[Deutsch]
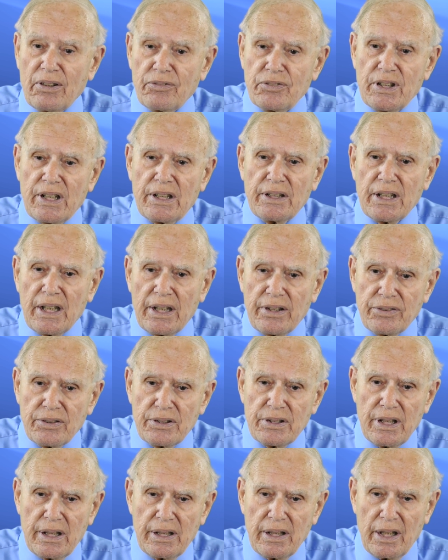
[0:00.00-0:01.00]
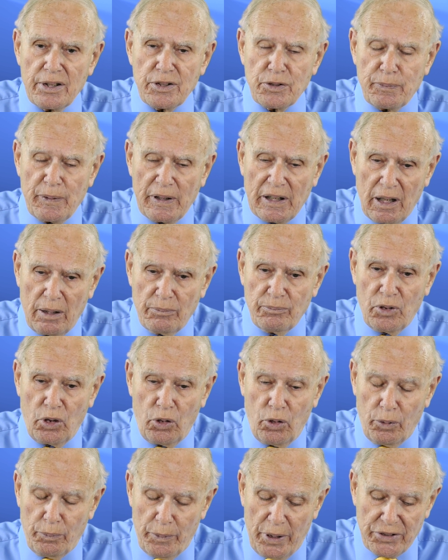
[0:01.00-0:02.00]
dass die Stadt
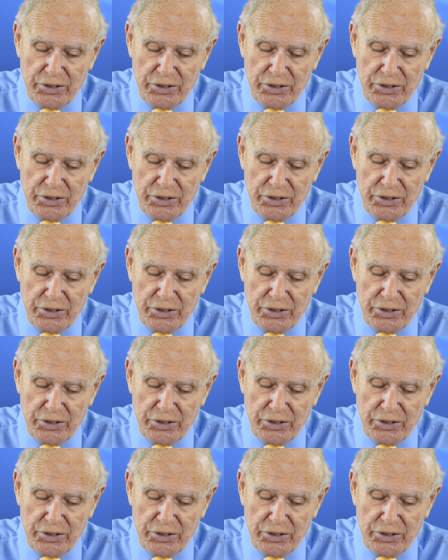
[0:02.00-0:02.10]
vollkommen